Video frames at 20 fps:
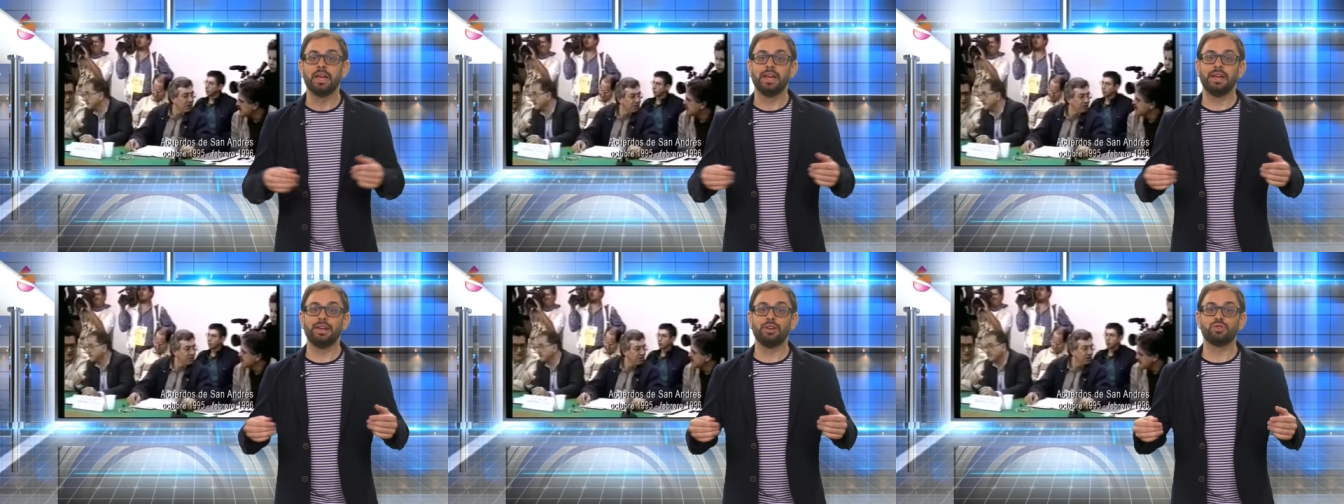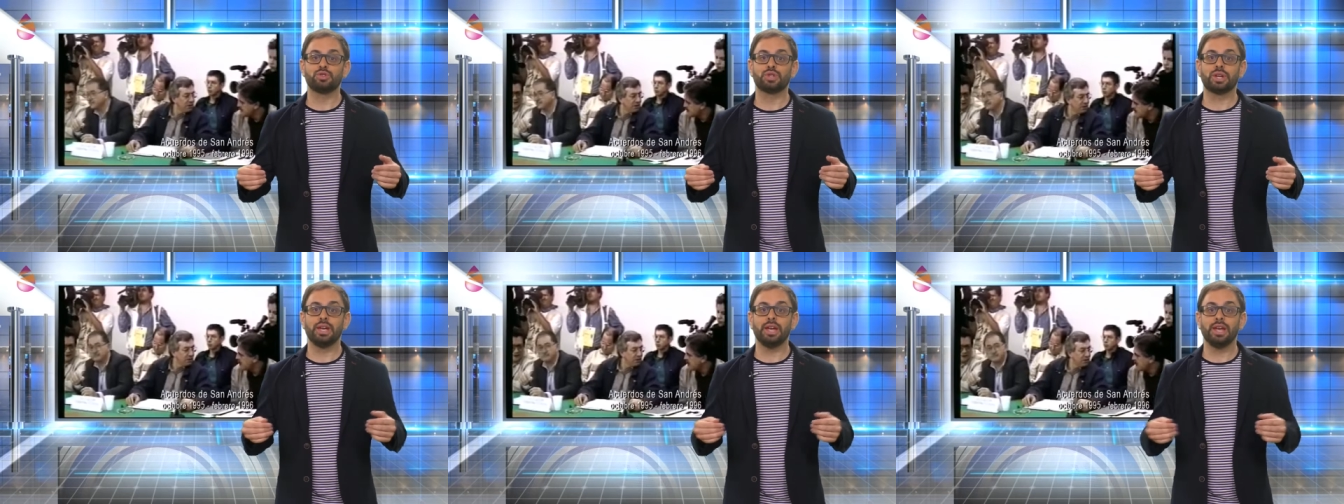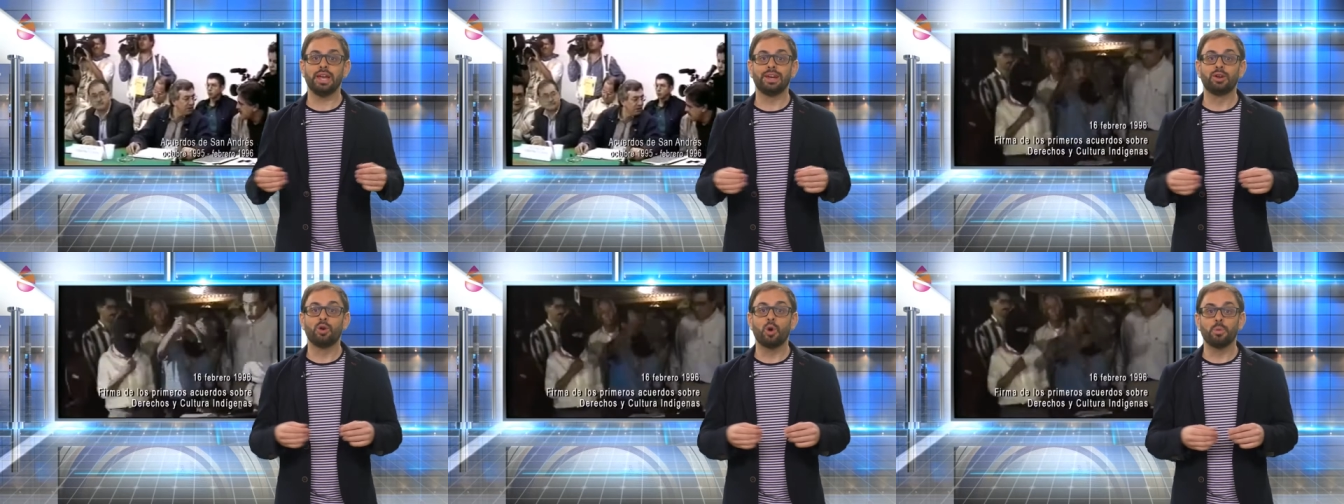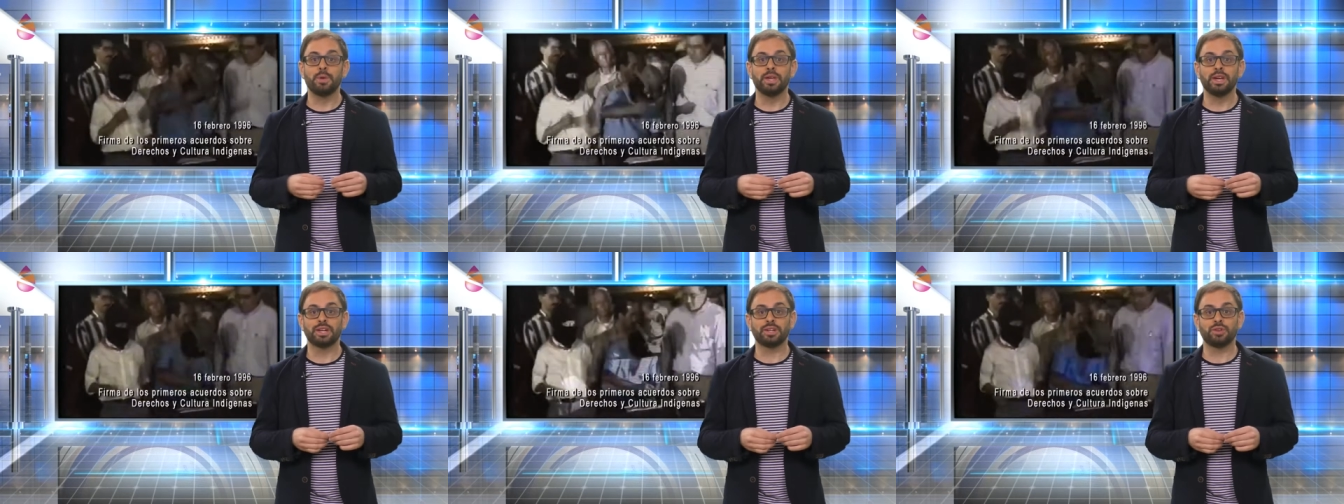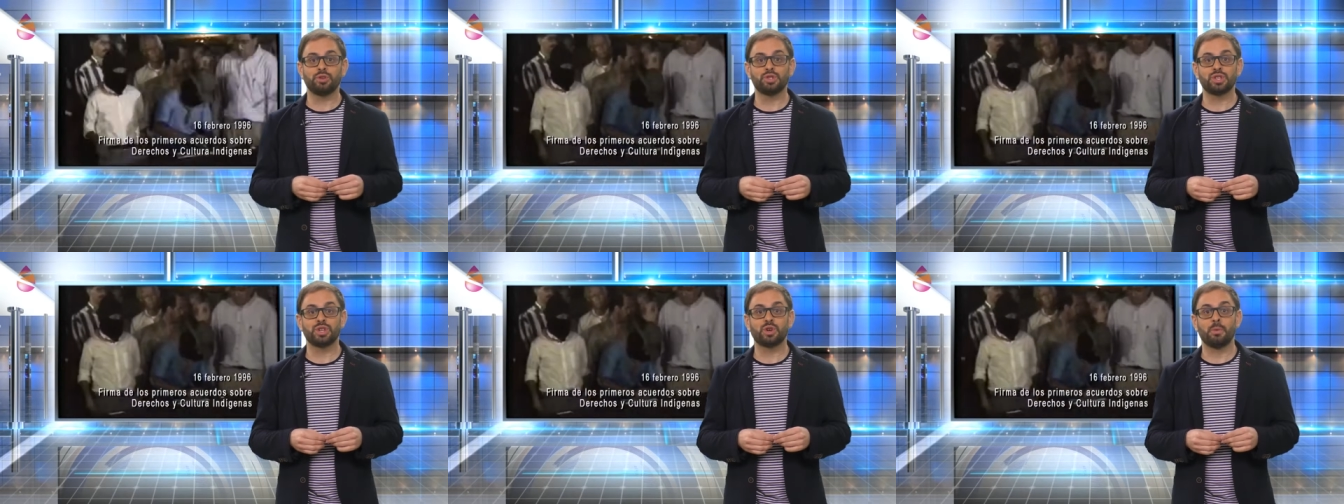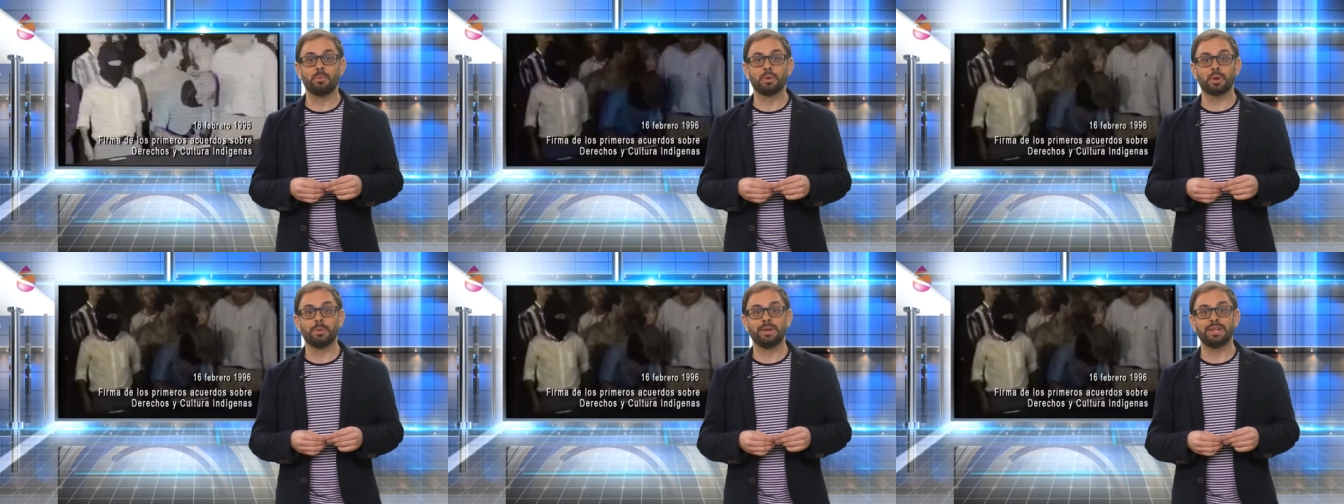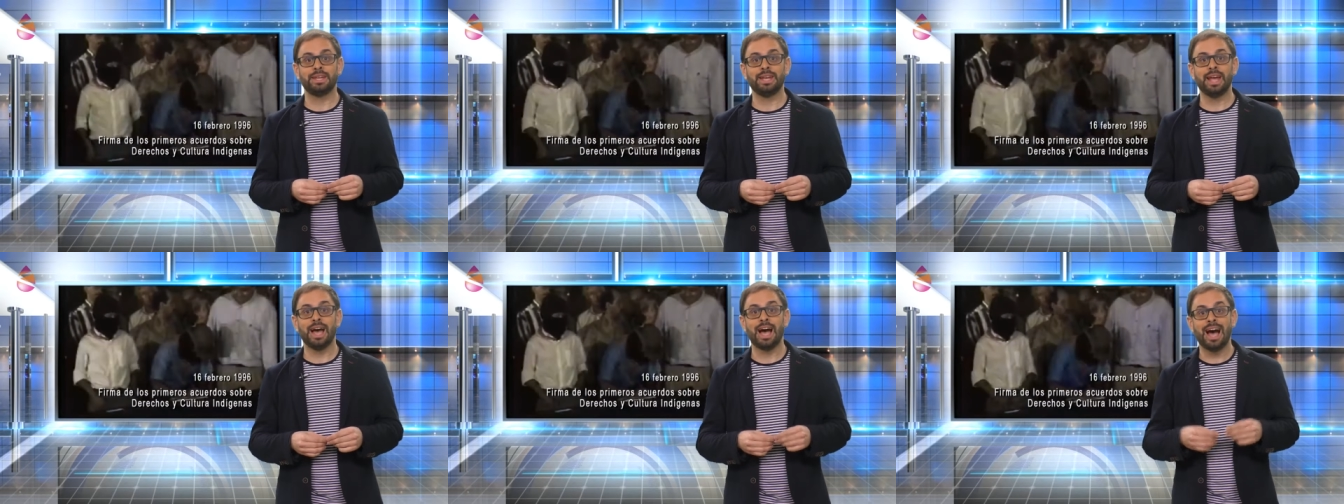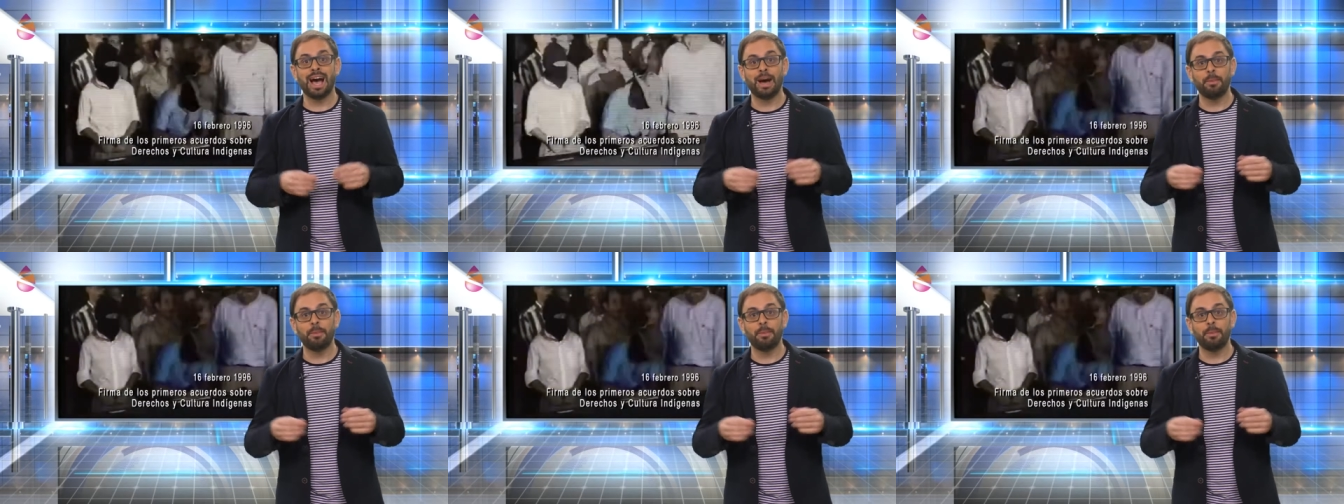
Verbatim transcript: en los que el gobierno se comprometía